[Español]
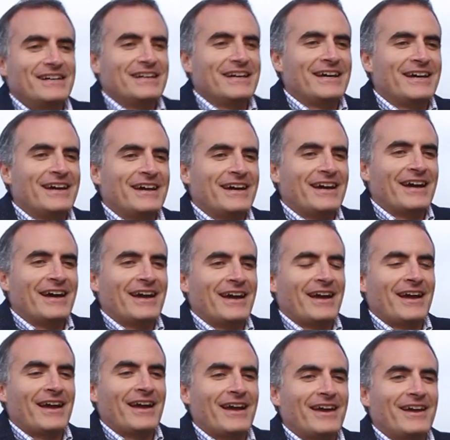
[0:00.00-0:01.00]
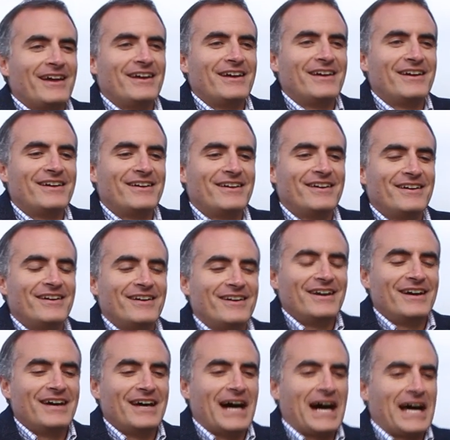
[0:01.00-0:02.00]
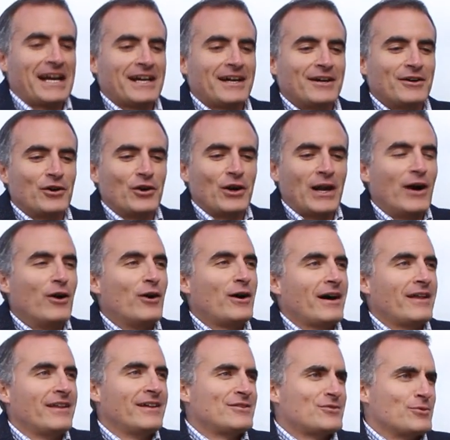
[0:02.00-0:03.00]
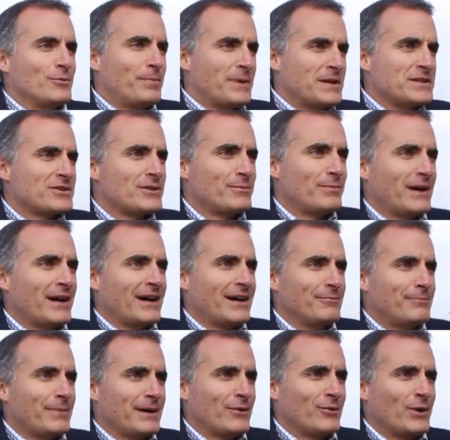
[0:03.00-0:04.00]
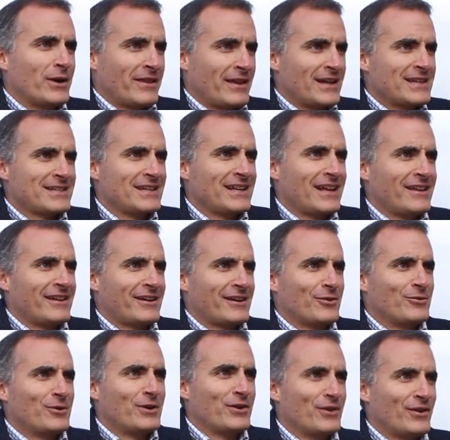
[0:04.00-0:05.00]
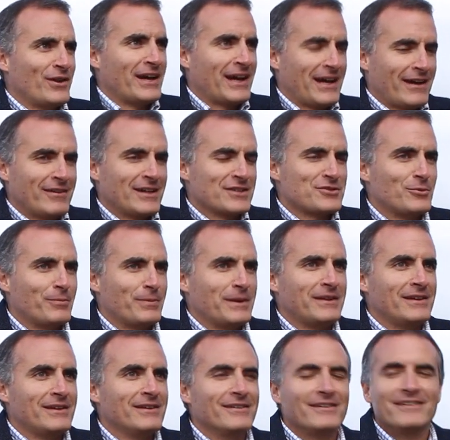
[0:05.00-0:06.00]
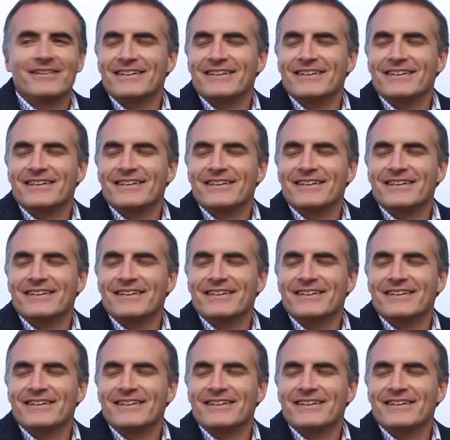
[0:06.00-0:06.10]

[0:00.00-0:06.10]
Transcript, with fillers: eh, arrancó la hoja del suspenso para guardársela de recuerdo de que había suspendido